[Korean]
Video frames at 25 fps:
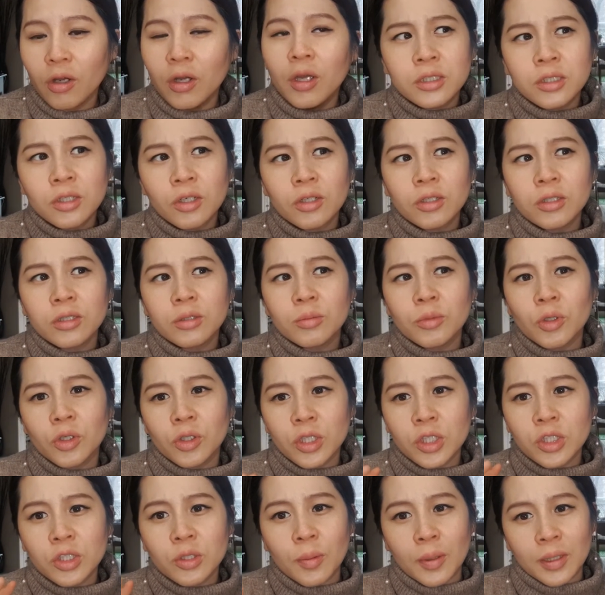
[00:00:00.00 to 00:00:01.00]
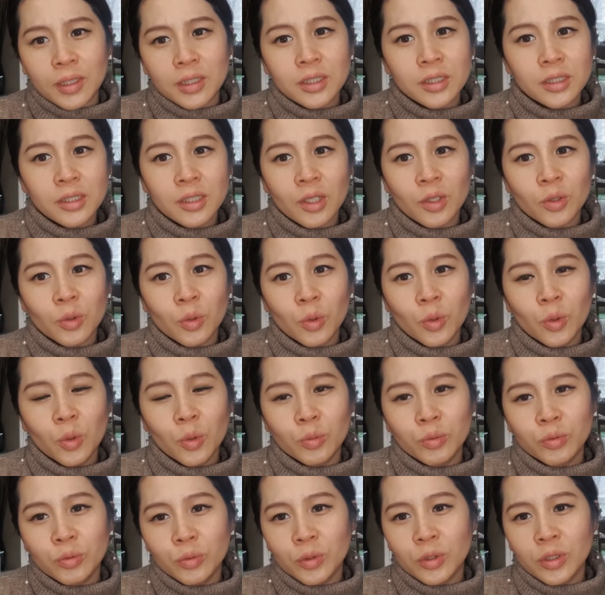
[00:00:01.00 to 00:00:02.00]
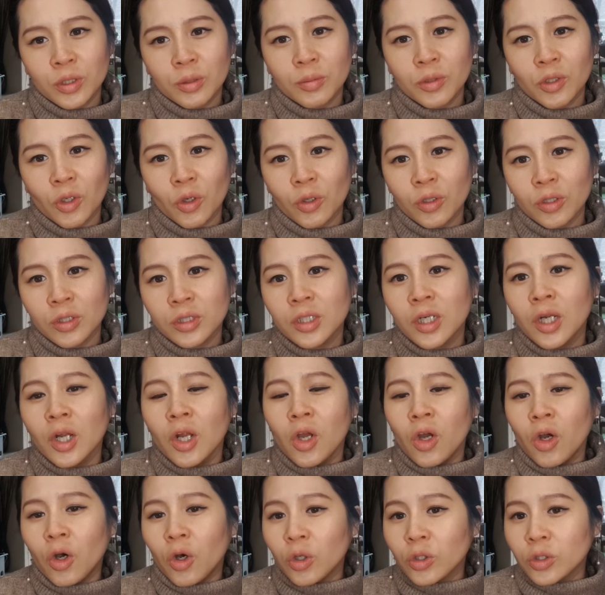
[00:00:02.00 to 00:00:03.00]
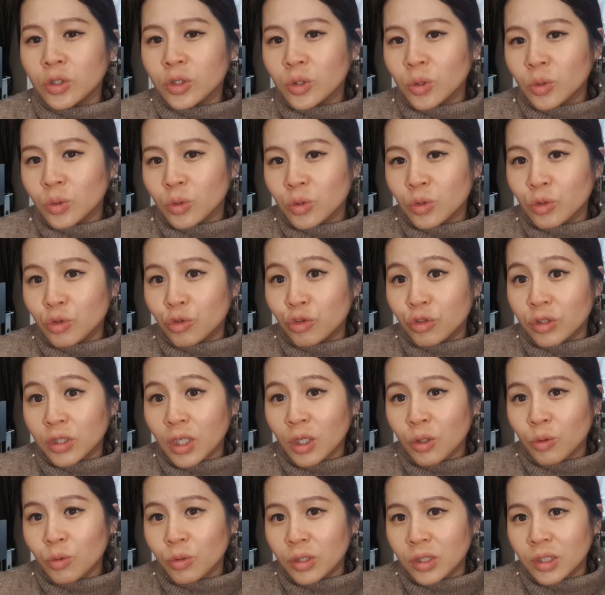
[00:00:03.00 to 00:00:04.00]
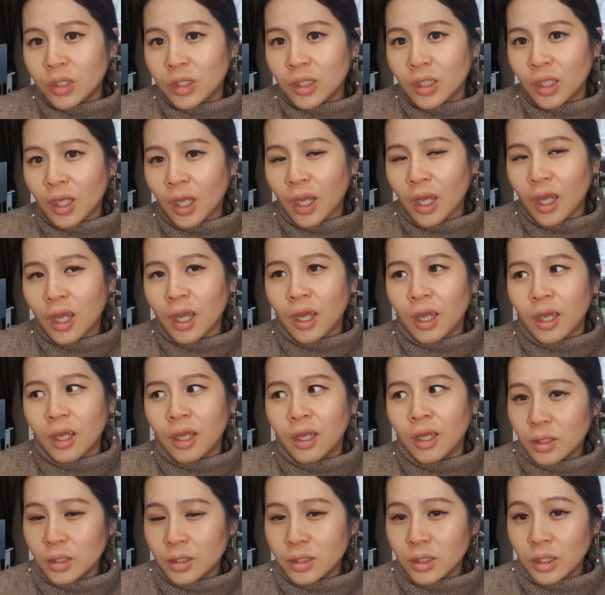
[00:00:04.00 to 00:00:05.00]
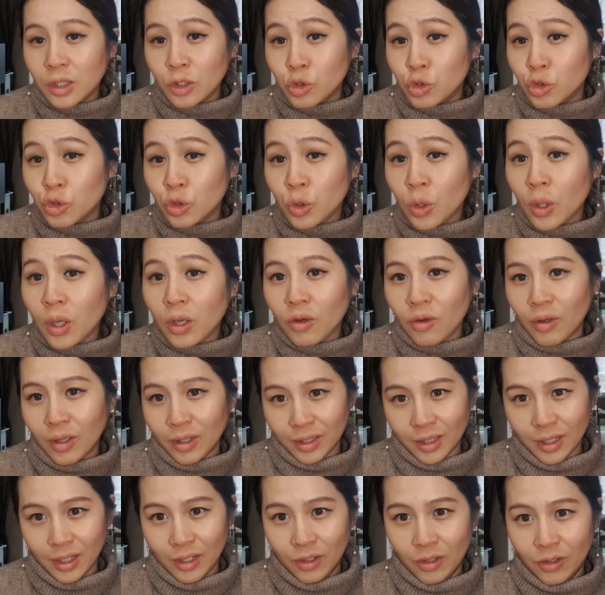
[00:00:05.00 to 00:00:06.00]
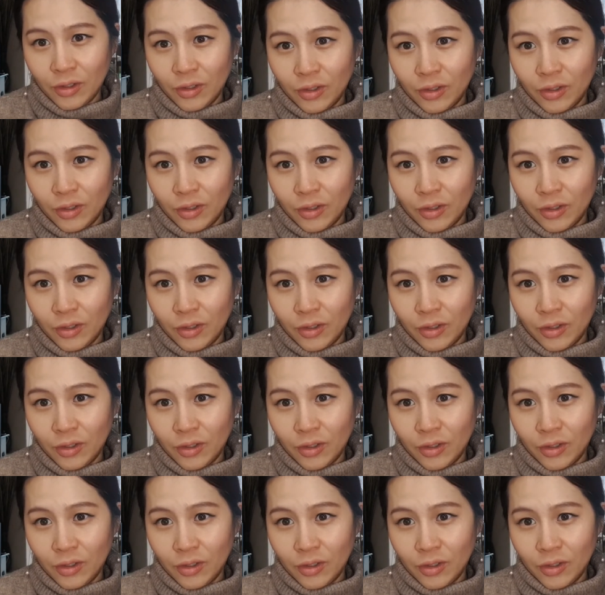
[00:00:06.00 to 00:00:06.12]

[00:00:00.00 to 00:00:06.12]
그런 면에서 봤을 때도 부모님이 영어를 어느 정도는 구사하고 있는 게 그게 중요한 것 같아요.